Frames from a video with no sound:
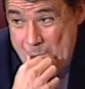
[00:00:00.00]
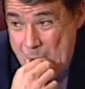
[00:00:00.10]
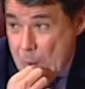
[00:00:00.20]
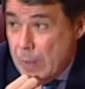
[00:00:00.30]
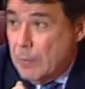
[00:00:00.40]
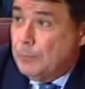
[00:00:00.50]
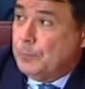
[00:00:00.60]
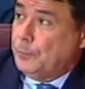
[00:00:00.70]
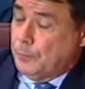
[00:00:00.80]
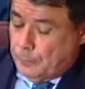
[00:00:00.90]
y nos
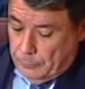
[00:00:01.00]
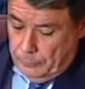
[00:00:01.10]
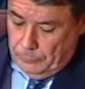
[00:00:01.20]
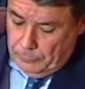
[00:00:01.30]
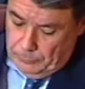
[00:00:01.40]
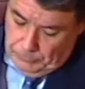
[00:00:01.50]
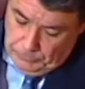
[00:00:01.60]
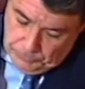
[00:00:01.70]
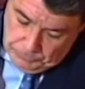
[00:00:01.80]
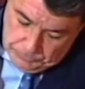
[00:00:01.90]
encontramos las mismas